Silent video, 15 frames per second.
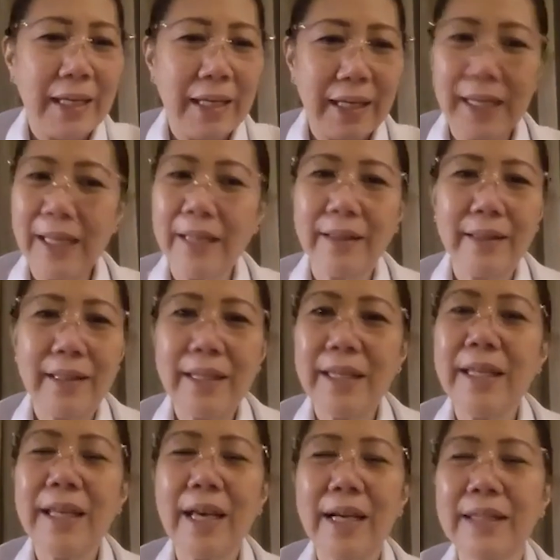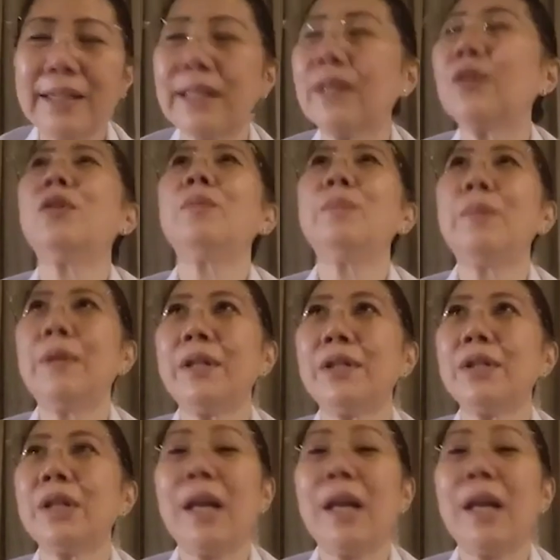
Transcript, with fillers: And he has accomplished